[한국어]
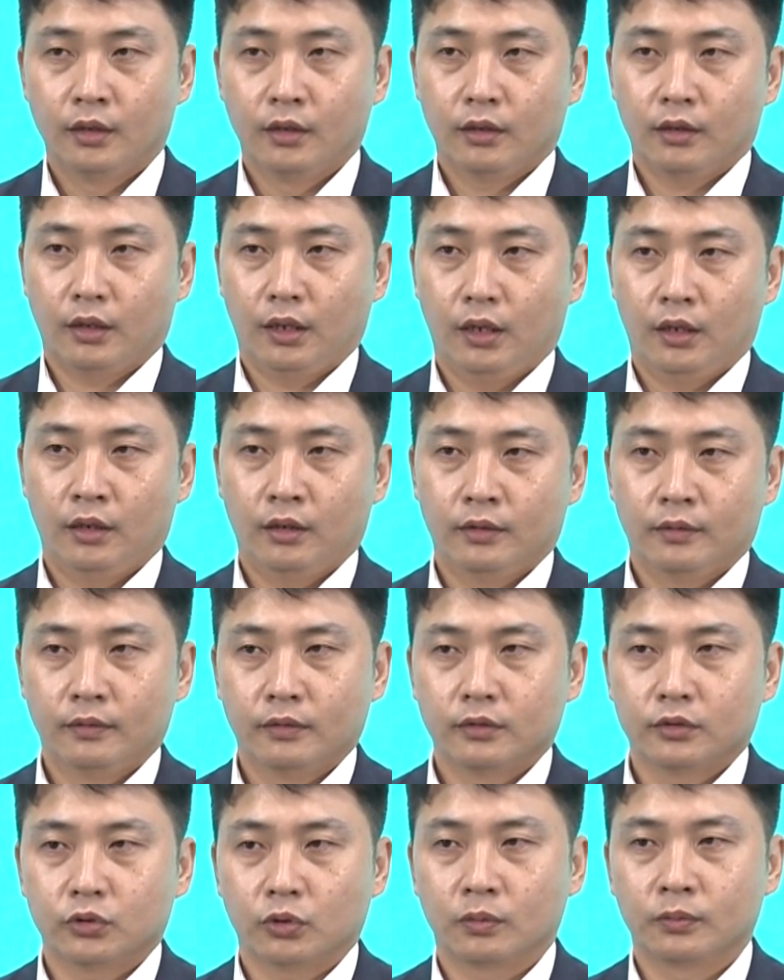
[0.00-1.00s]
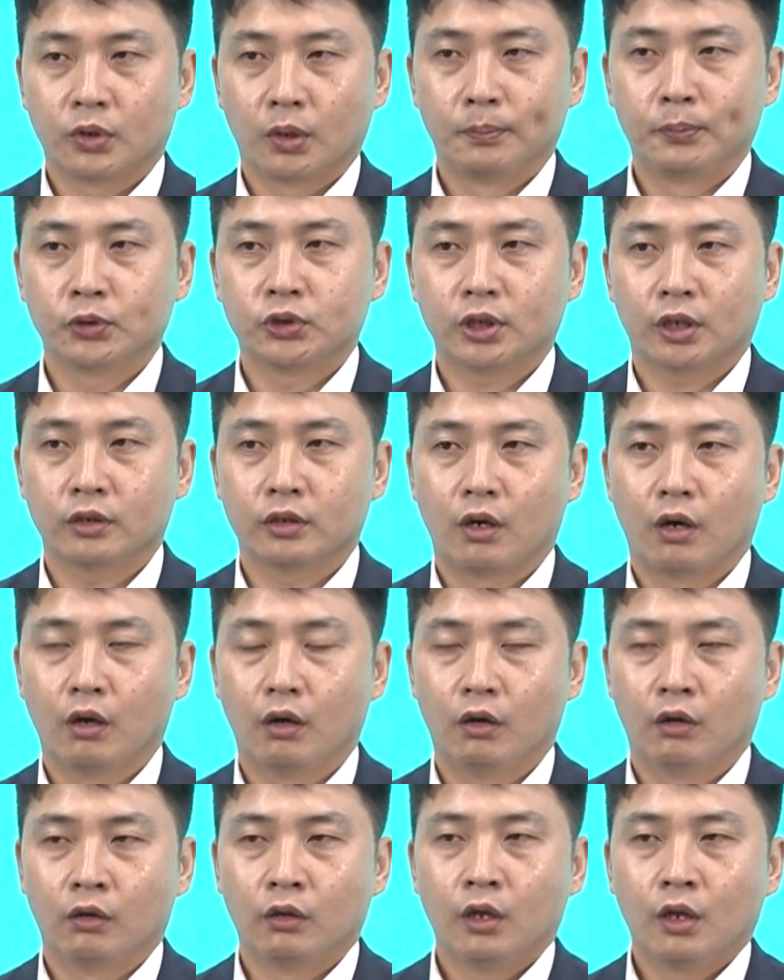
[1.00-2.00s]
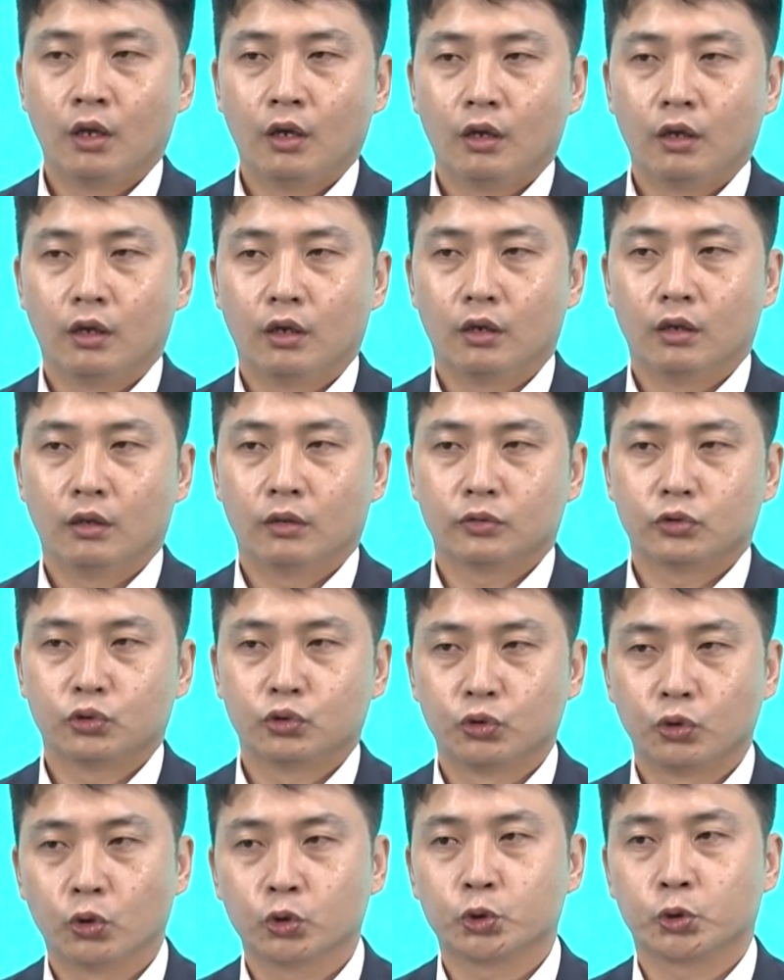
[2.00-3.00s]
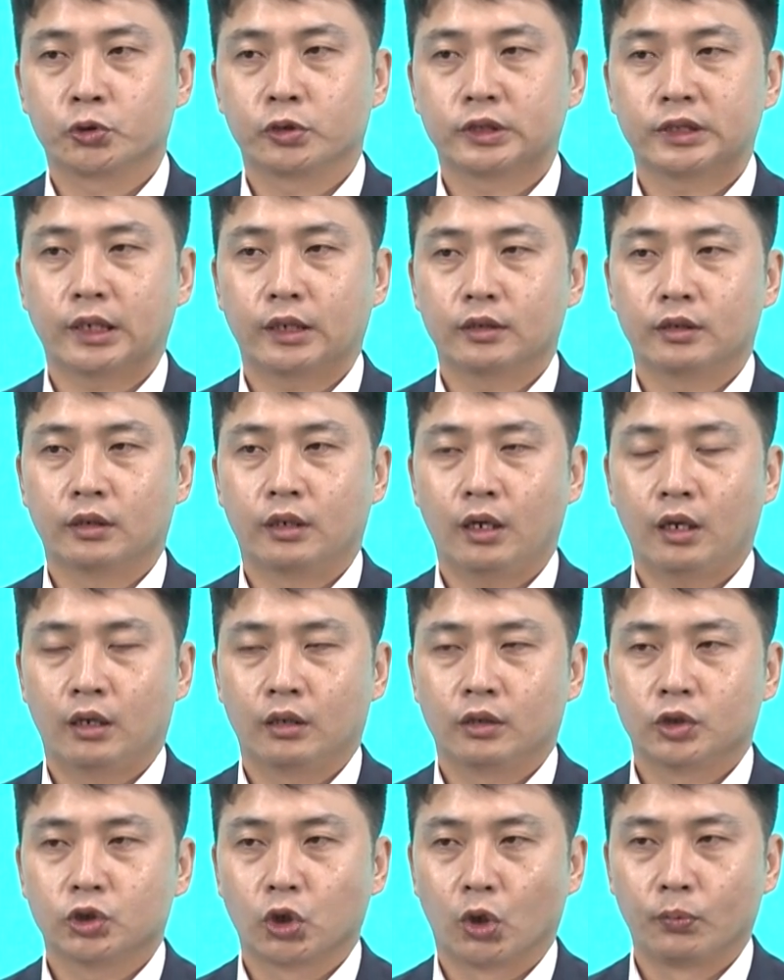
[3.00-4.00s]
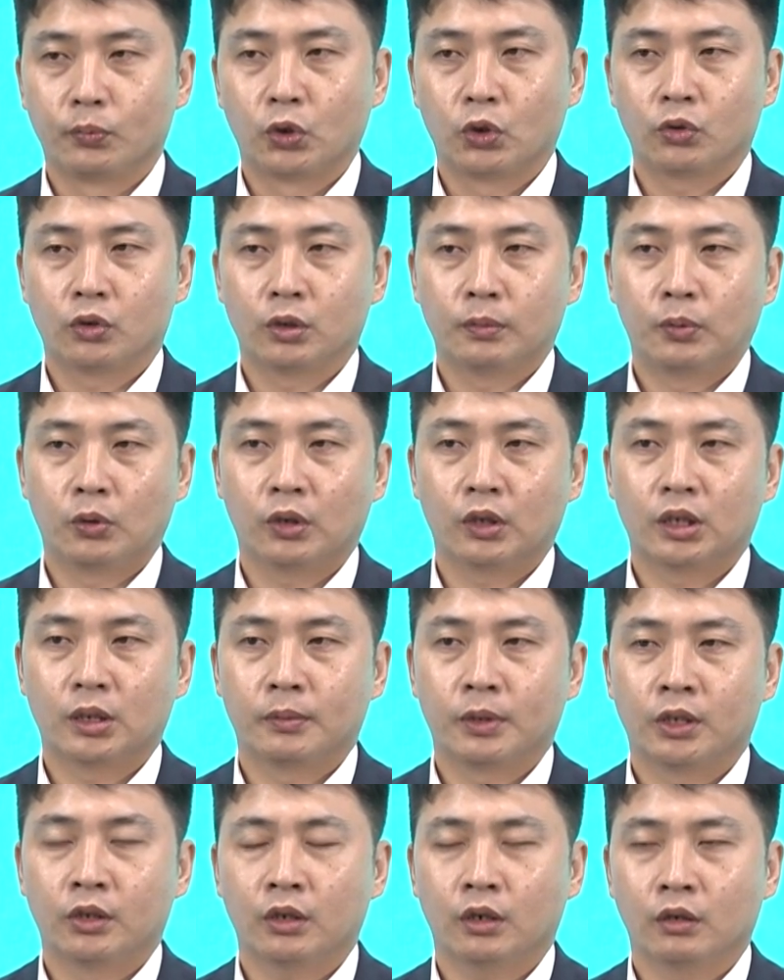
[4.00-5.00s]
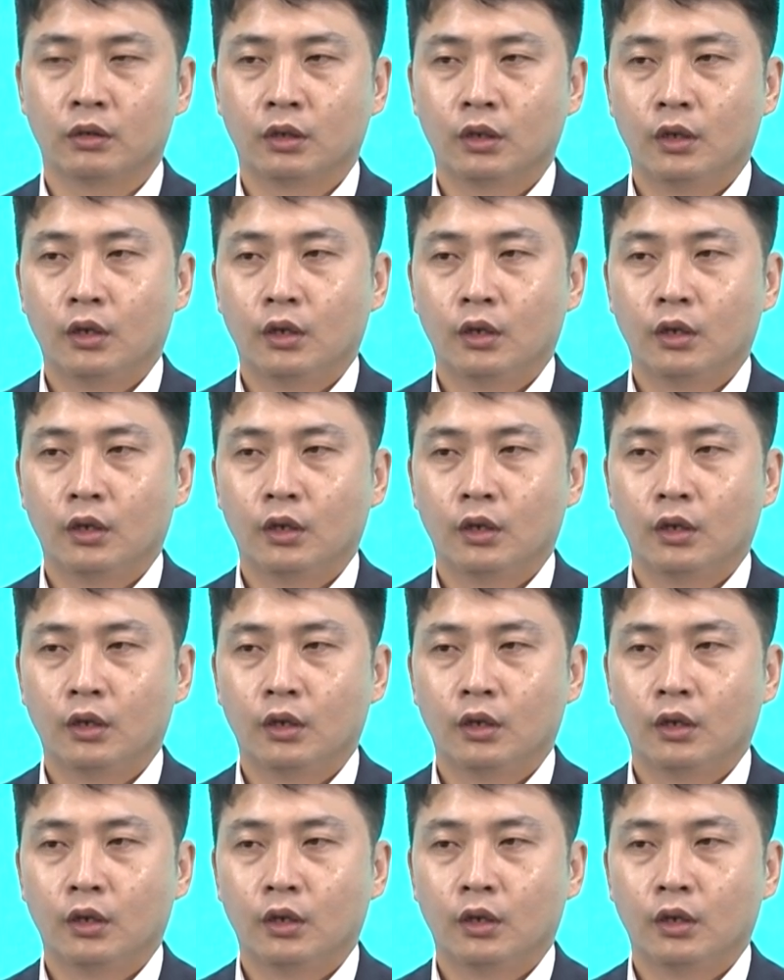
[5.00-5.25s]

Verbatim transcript: 네, 조금 덧붙여서 어, 주요 조선사들의 점유율을 보게 되면요.